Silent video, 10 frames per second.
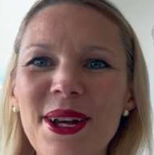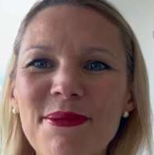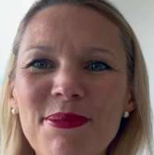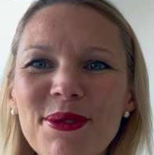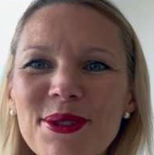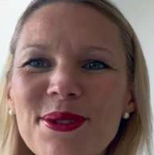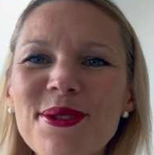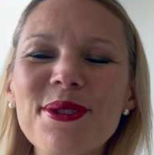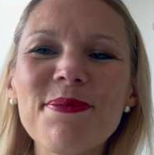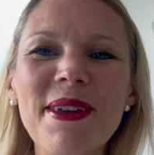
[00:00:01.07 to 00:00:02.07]

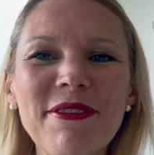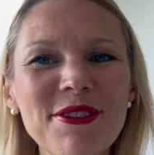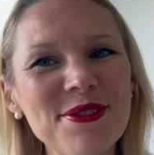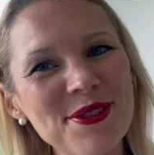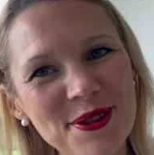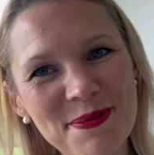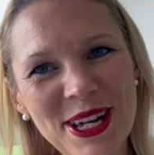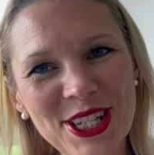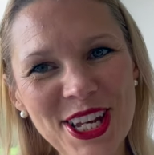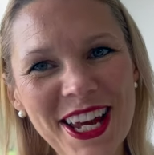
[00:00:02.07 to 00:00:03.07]
Bonjour, bienvenue sur
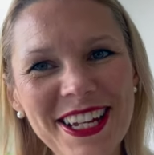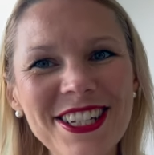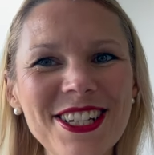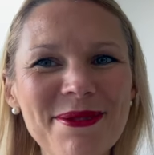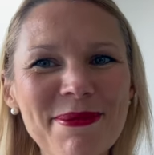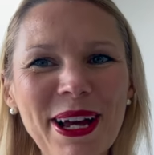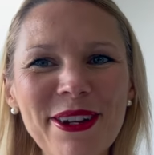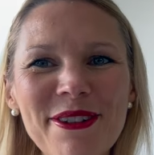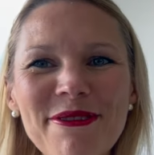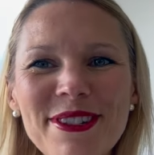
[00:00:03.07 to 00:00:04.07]
ma chaîne,
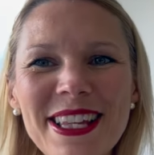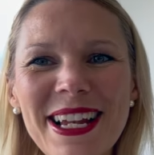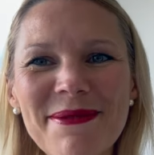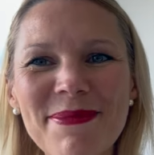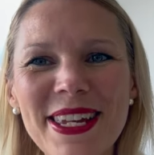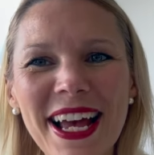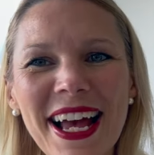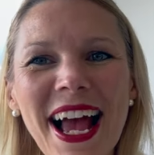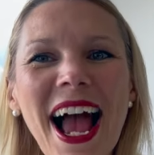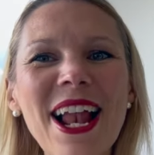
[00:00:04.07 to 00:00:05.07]
j'espère que vous allez
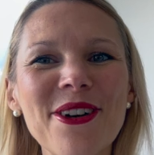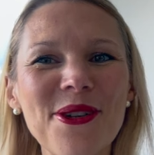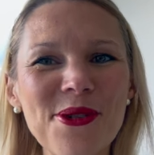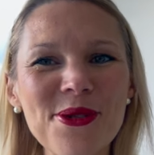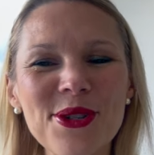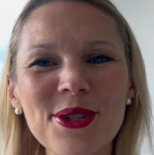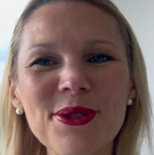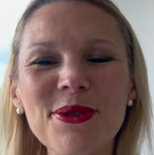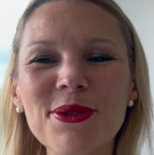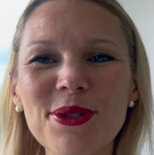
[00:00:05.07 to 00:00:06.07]
bien. Alors
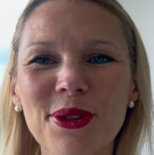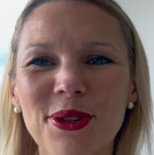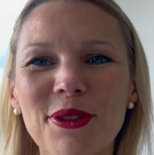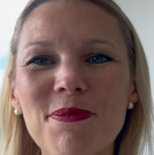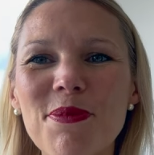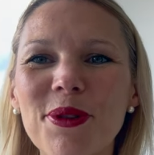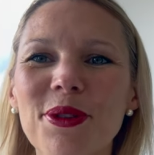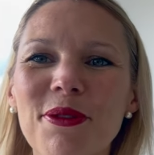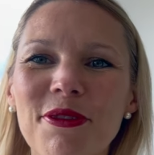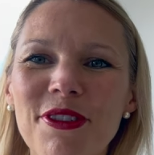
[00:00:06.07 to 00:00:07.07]
aujourd'hui on se retrouve pour
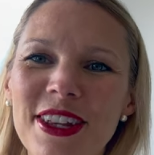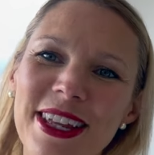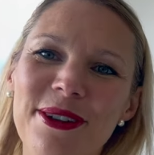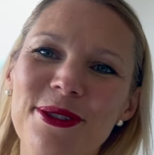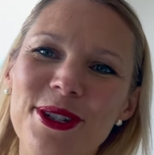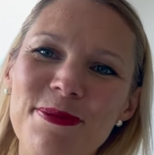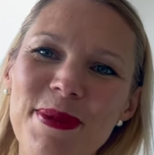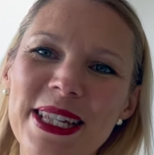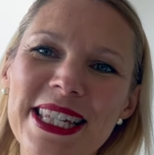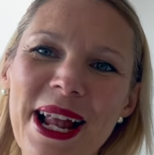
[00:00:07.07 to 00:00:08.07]
une vidéo
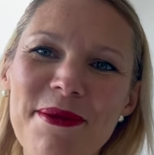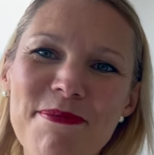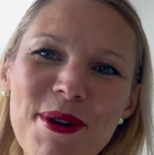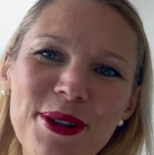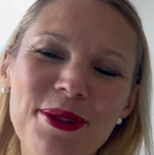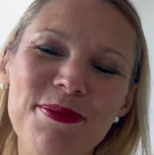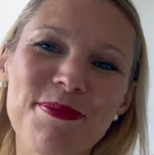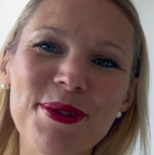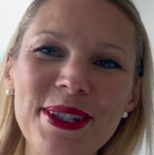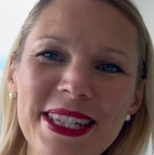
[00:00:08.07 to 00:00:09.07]
spéciale bot
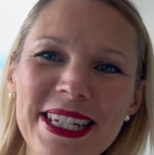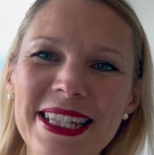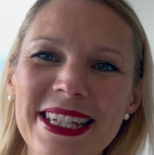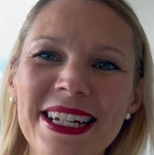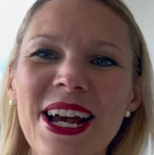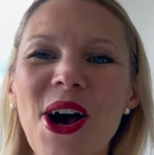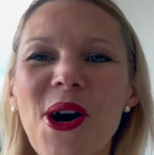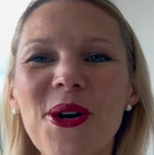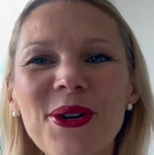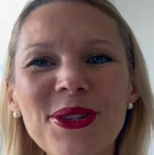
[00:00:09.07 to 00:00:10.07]
bottine
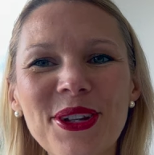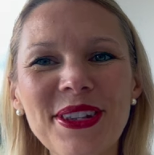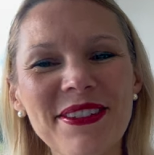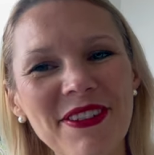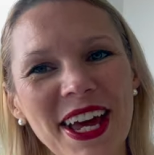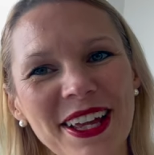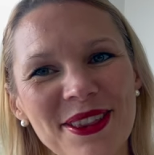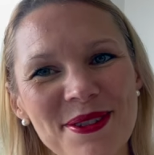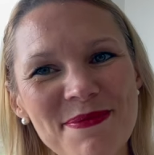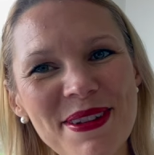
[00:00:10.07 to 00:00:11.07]
automne-hiver
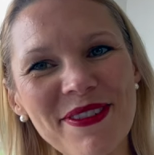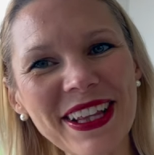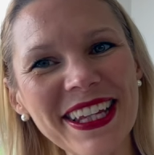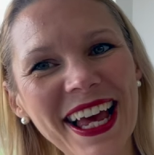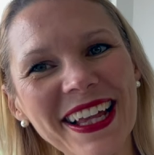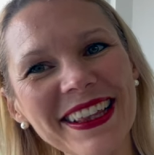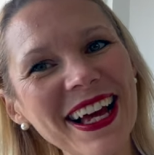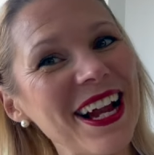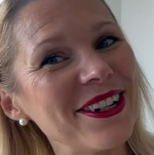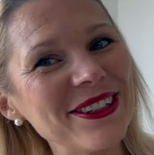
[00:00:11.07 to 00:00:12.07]
2024.
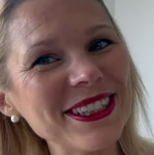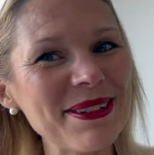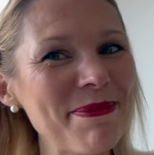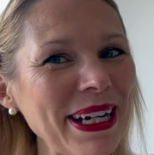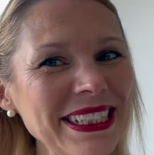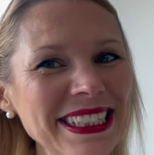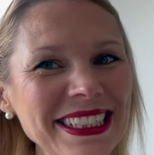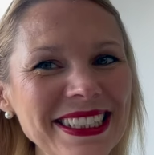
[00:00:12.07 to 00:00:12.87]
Alors c'est parti